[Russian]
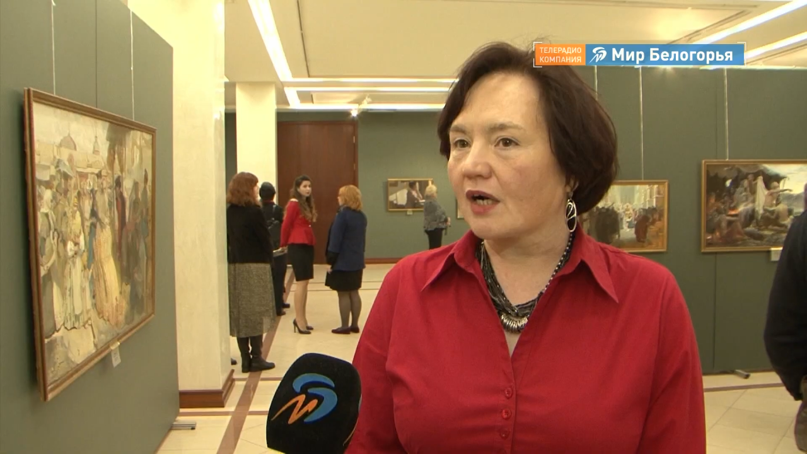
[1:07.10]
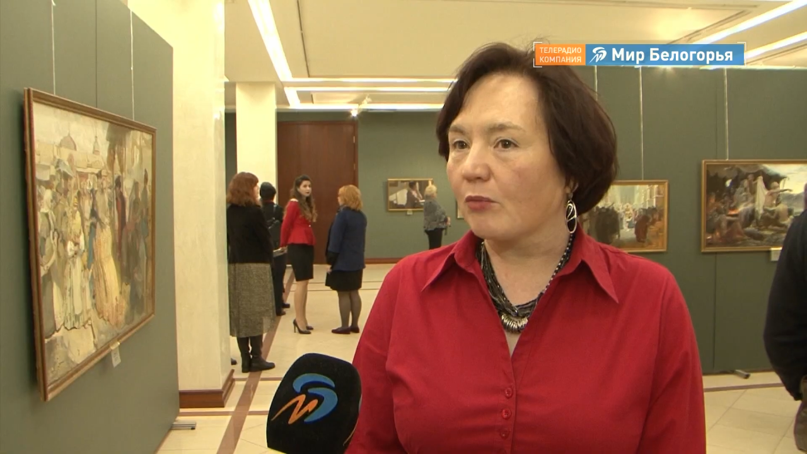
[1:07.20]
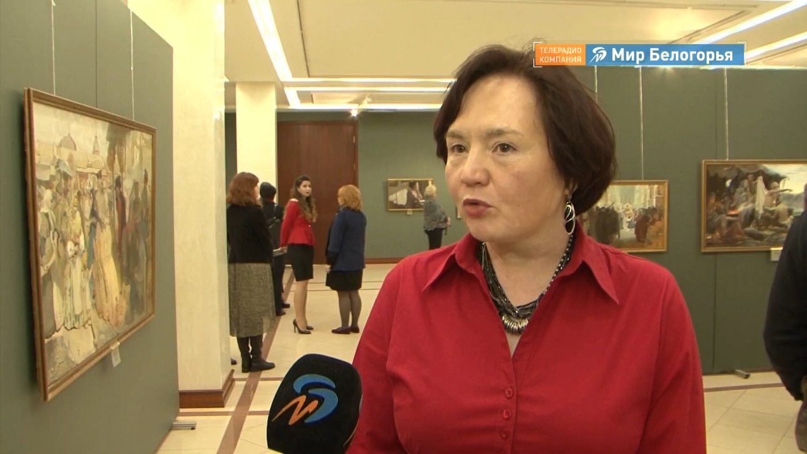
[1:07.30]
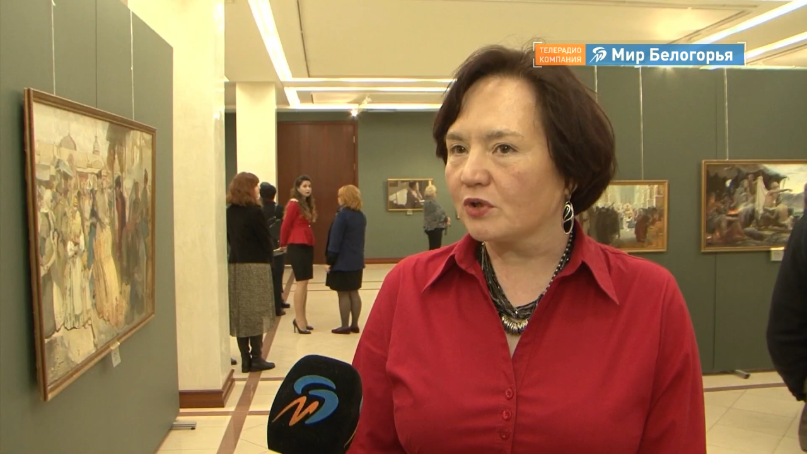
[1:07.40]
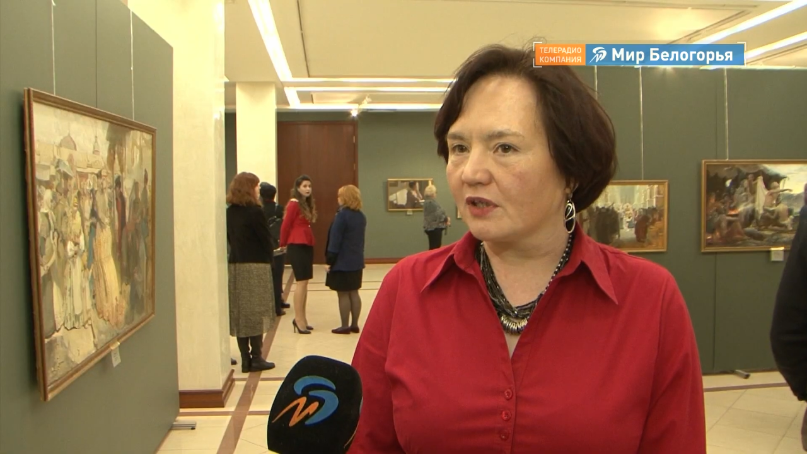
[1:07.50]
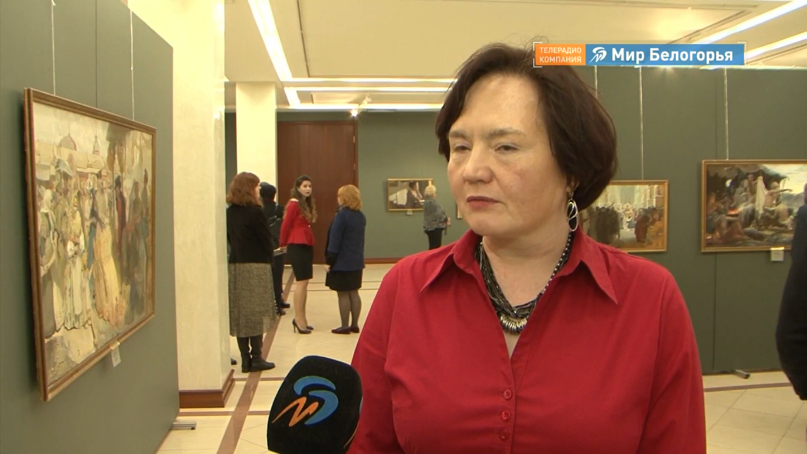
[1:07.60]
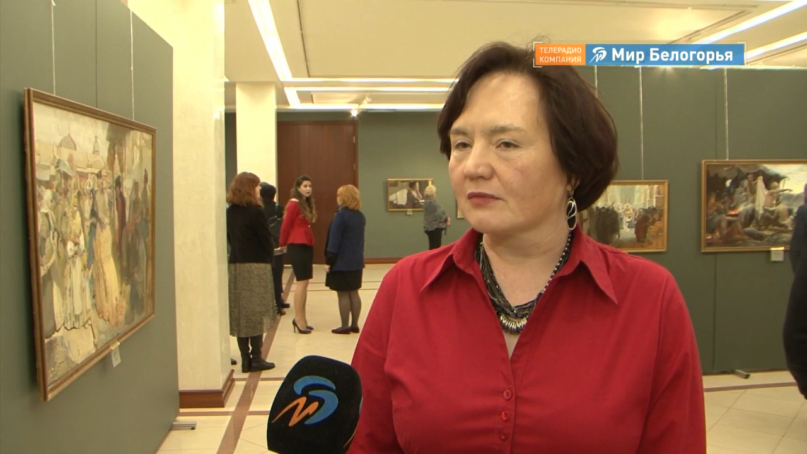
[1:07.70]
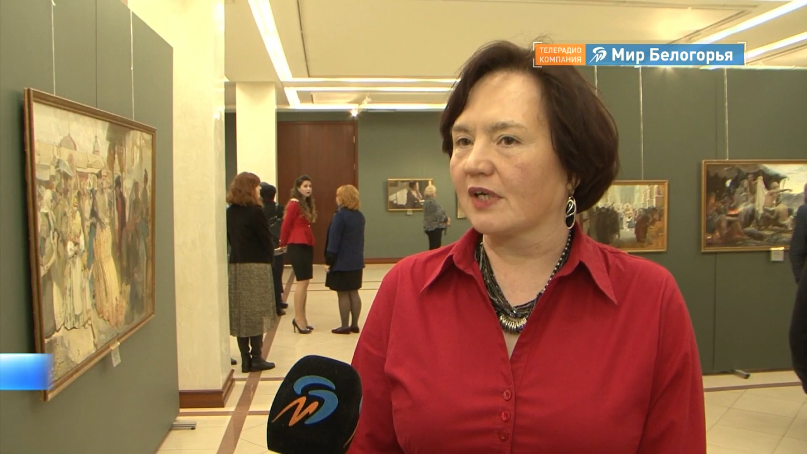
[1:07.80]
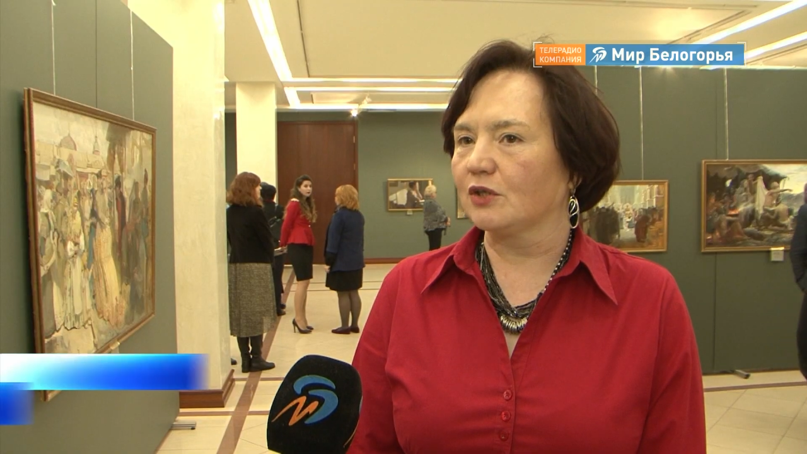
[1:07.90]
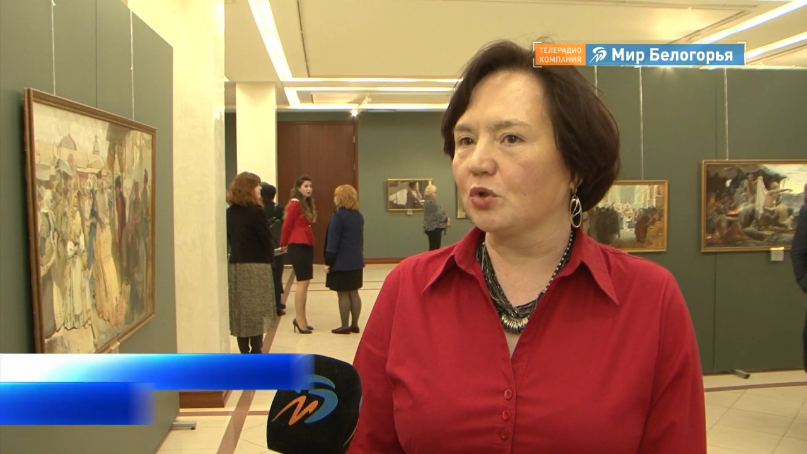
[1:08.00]
Работы,
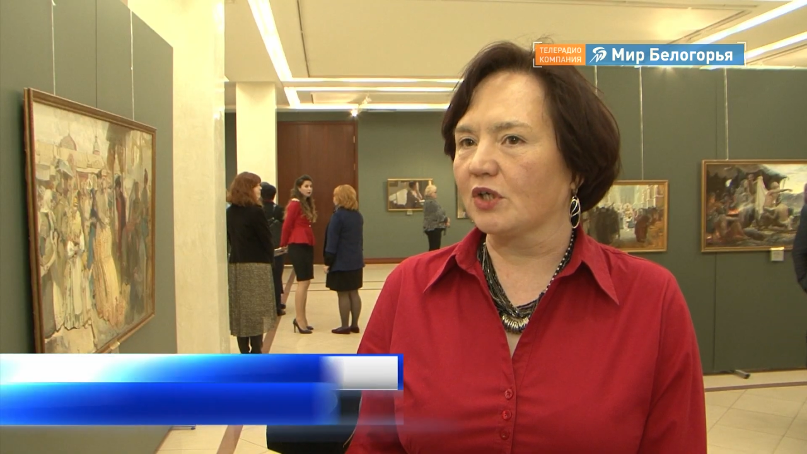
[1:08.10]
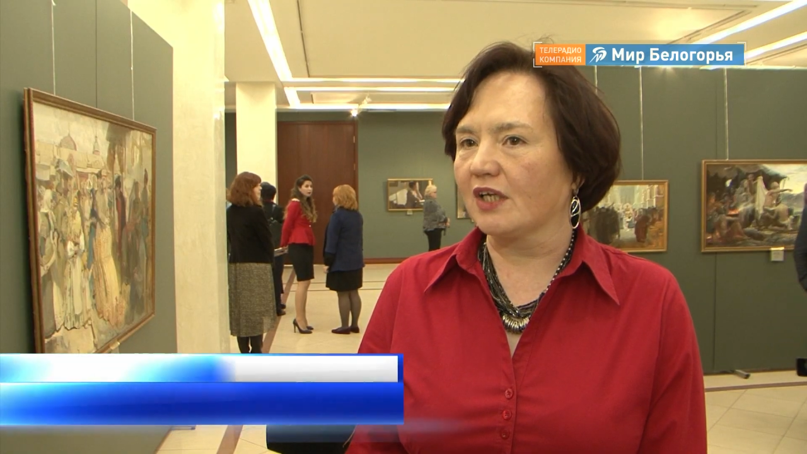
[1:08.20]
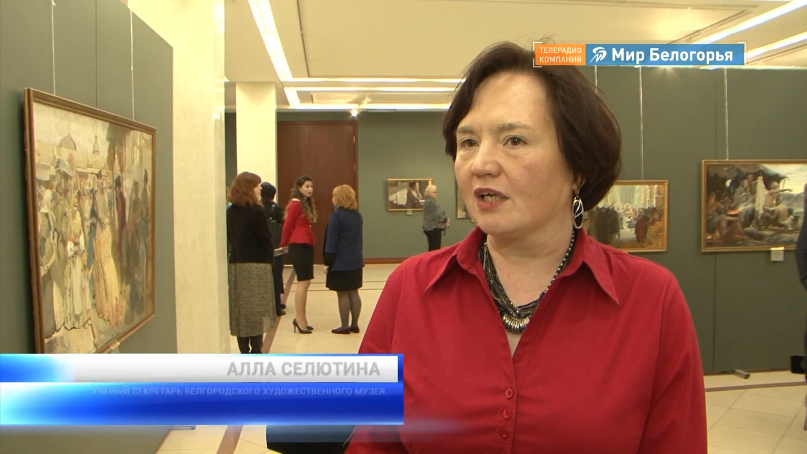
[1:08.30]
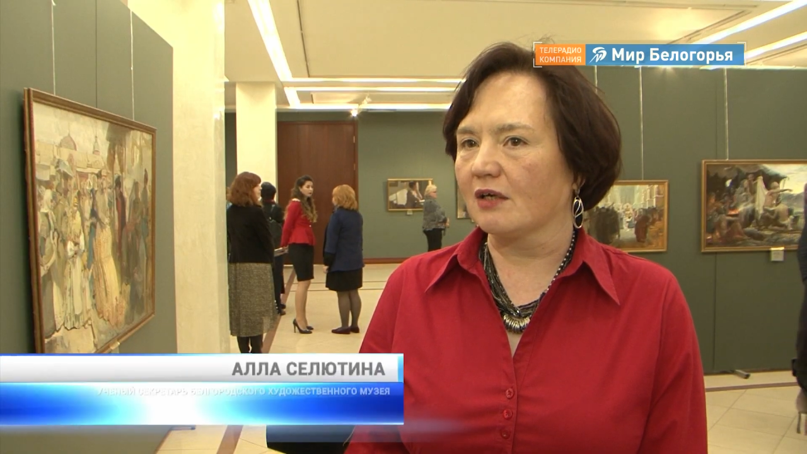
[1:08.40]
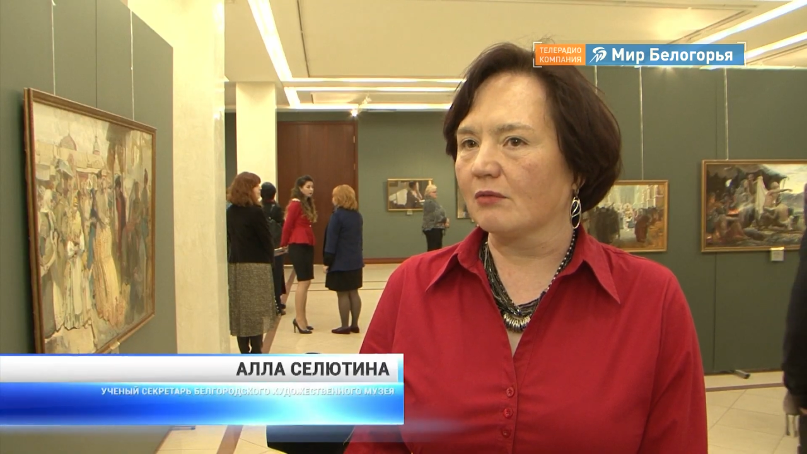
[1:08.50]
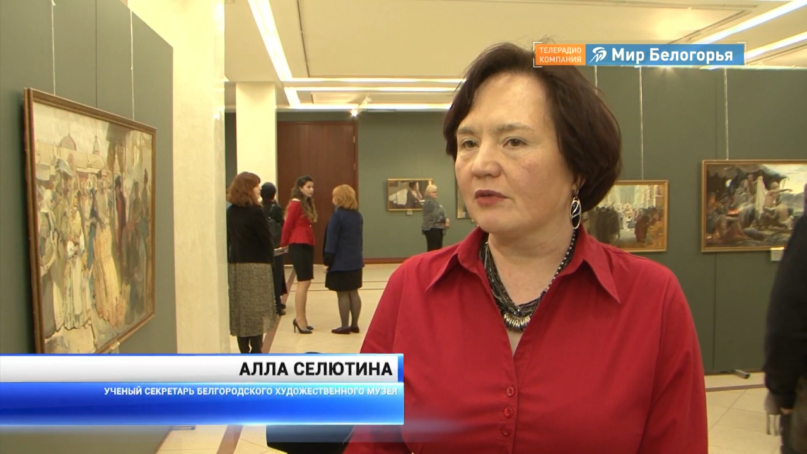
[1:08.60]
которые